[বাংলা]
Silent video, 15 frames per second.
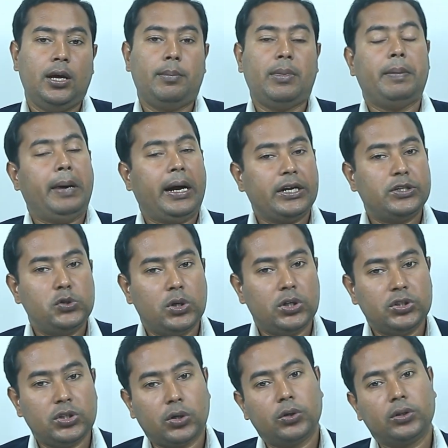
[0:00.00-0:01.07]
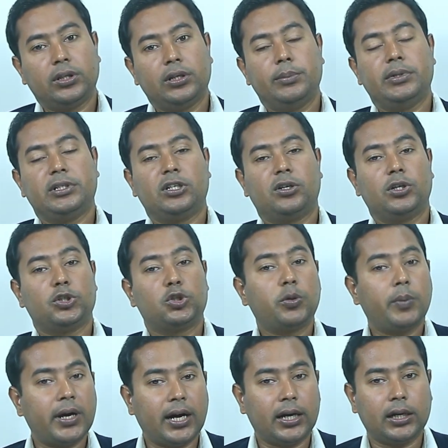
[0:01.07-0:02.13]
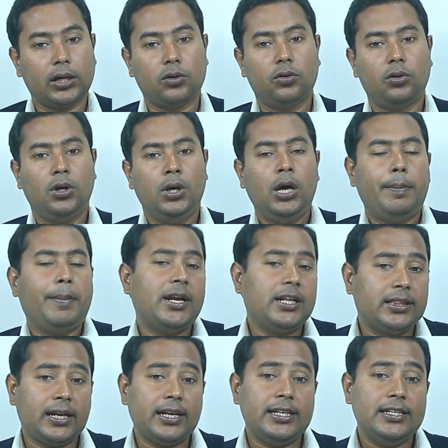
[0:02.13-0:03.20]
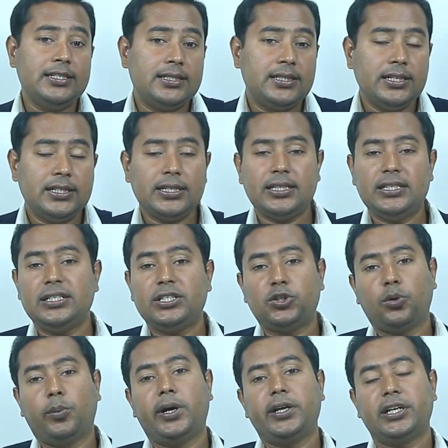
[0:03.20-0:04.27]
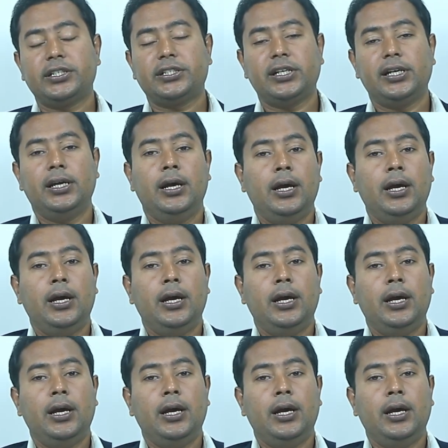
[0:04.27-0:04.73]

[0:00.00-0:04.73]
বা ভার্চুয়াল জগতে বেশি করে সময় কাটানো মানে তার স্ত্রীর সাথে যে সময়টা সে